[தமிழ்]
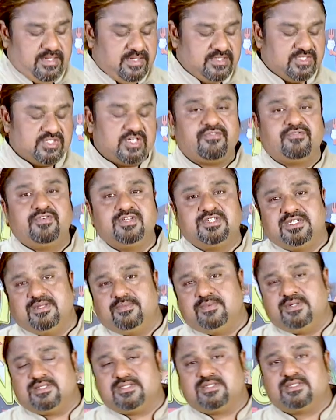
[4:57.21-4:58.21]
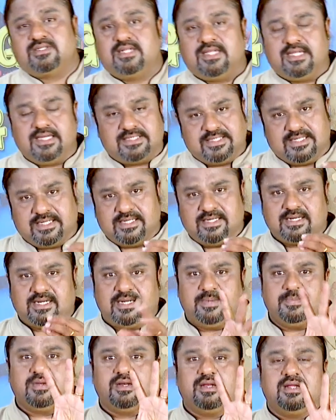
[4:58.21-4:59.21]
இன்ஸ்டெட் ஆஃப் வெஜிடபிள்ஸ் நீங்கள் சிக்கன்
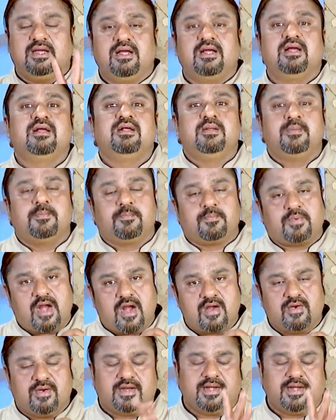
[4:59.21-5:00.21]
ட்ரை பண்ணலாம் ப்ரானும்